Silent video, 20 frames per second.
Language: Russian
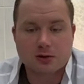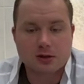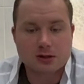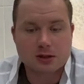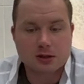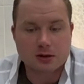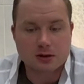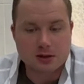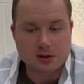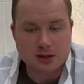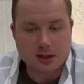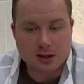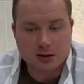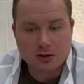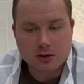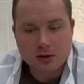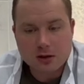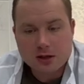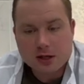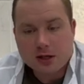
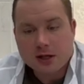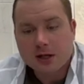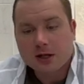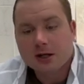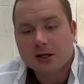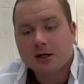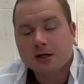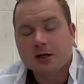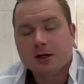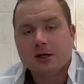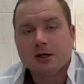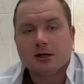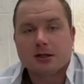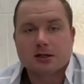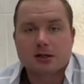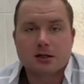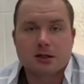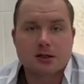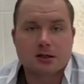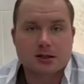стенозолола,
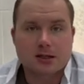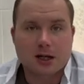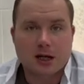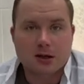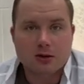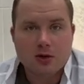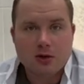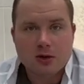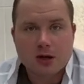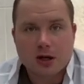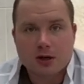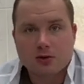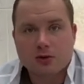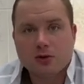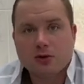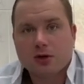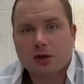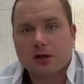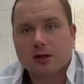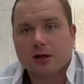стенозолол
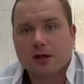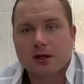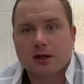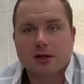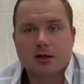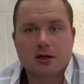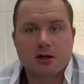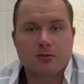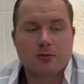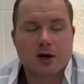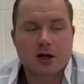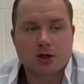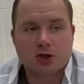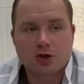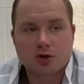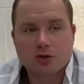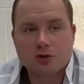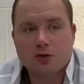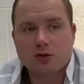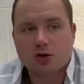какую-то
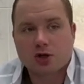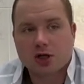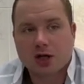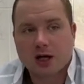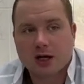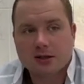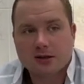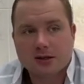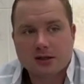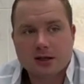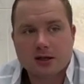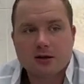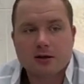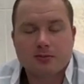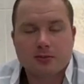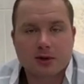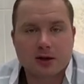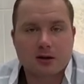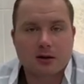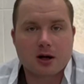небольшую часть
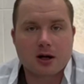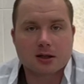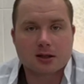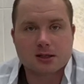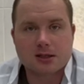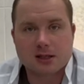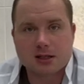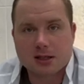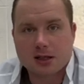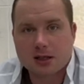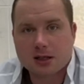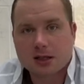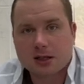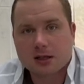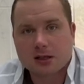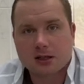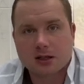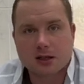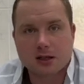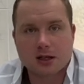пролактина
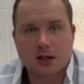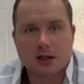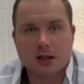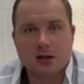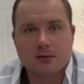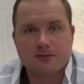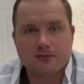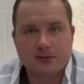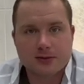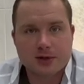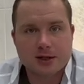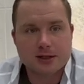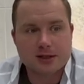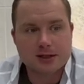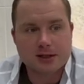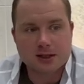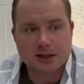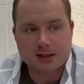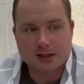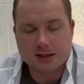ей
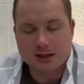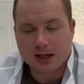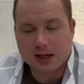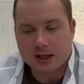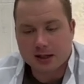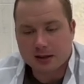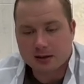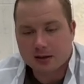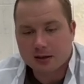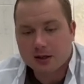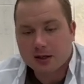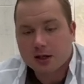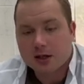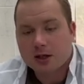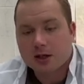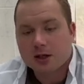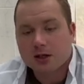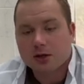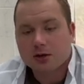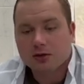срезает.
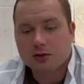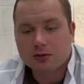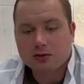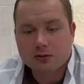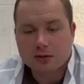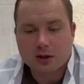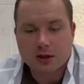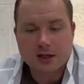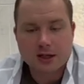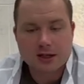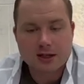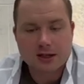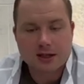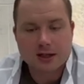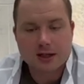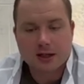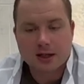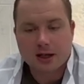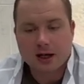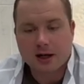Ну,
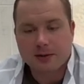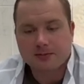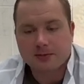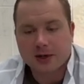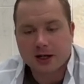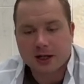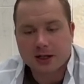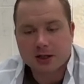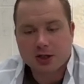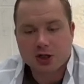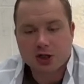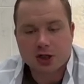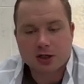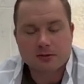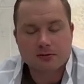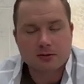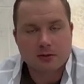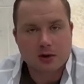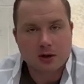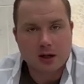это опять
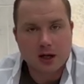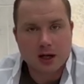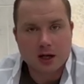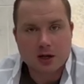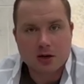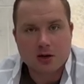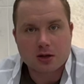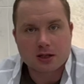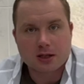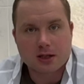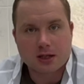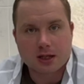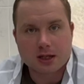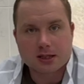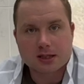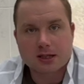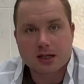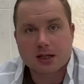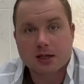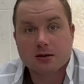же так,
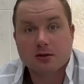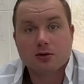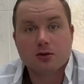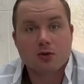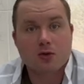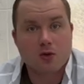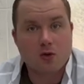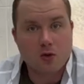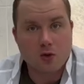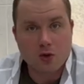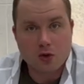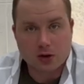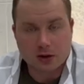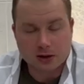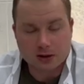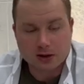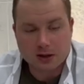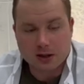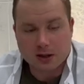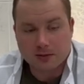если
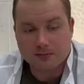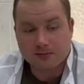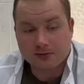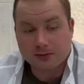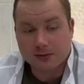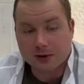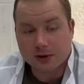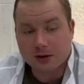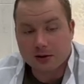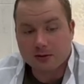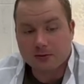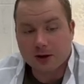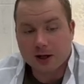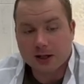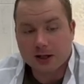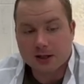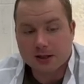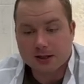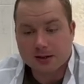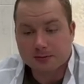коротко
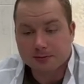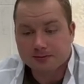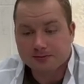говорить.